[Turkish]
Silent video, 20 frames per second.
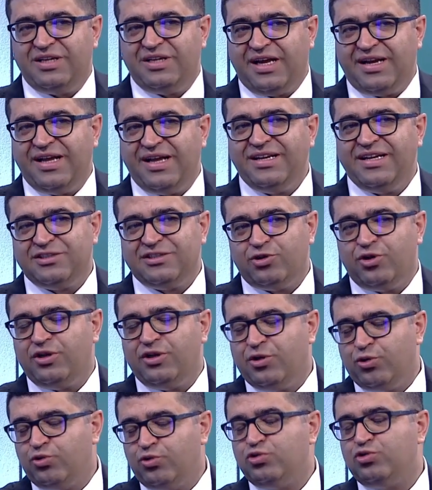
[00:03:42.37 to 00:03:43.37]
Yani endeks
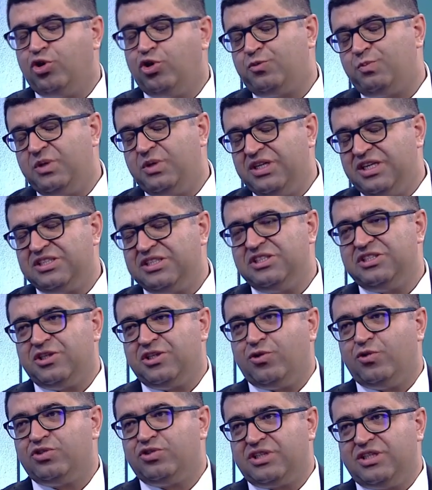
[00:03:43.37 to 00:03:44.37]
örneğin o 104 bini
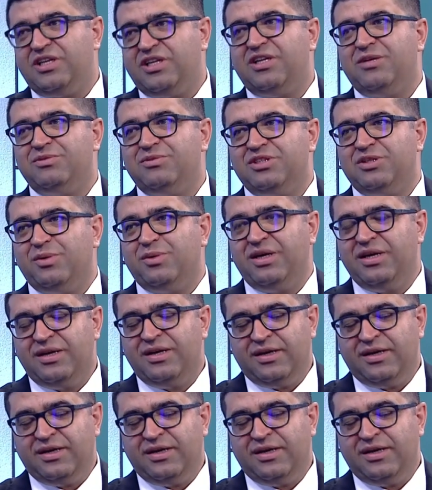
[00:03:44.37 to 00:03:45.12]
geçecek olursa dediğimiz gibi